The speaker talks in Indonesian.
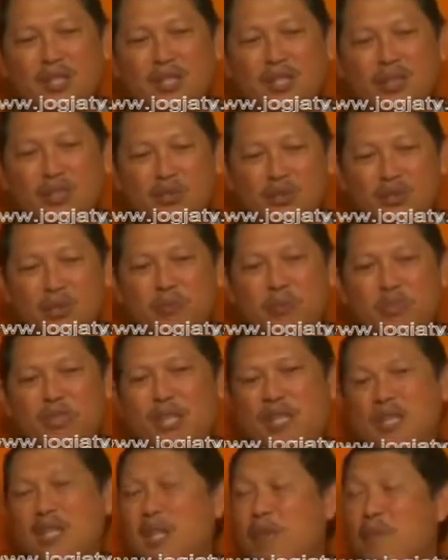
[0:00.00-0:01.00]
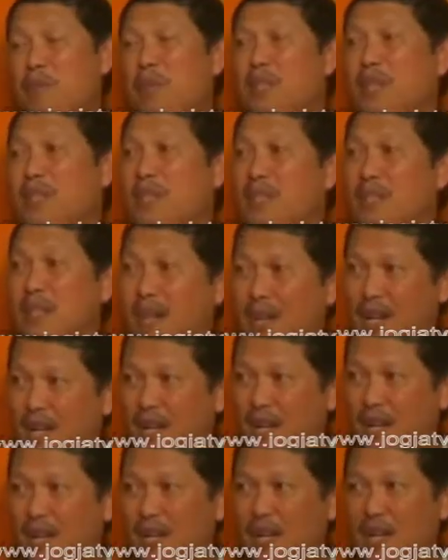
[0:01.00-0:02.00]
uh, untuk bisa dia bertindak
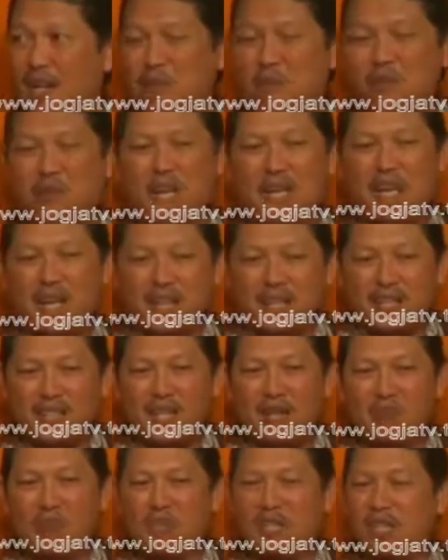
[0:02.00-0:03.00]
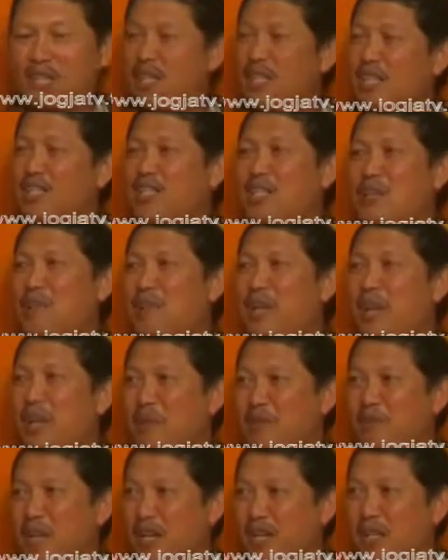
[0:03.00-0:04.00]
melayani tamu dengan
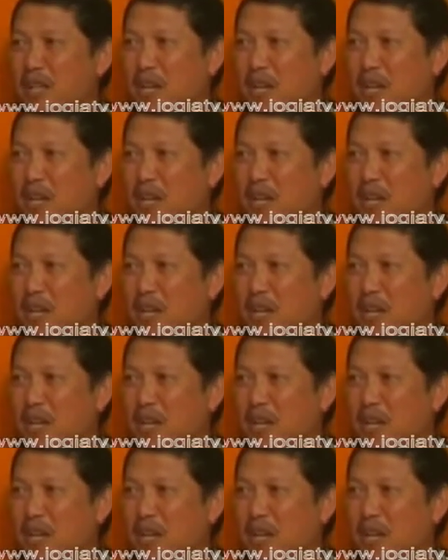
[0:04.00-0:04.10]
sebaik-baiknya.